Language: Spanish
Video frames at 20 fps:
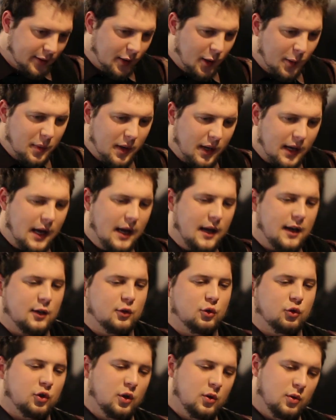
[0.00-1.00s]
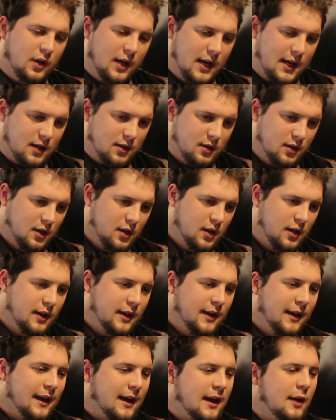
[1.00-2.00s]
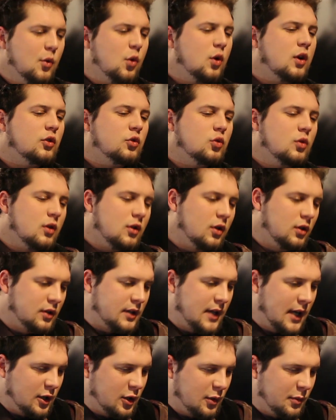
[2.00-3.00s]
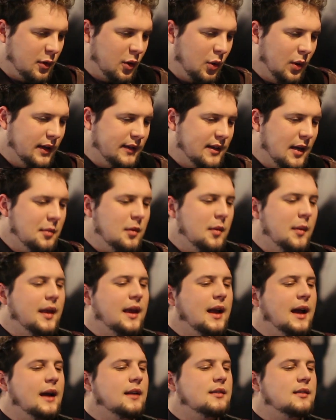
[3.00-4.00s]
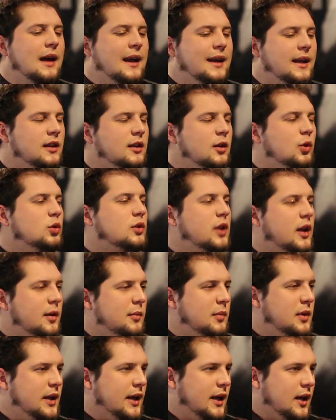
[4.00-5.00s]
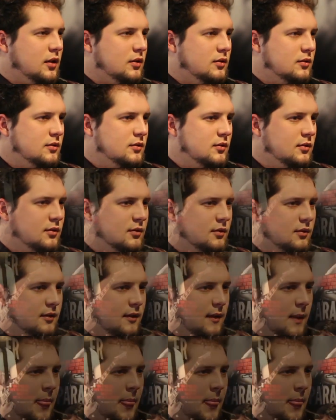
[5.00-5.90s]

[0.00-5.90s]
Te voy a pedir que agarres tu celular, que busques un contacto por WhatsApp y me digas a quién te gustaría invitar. Sí.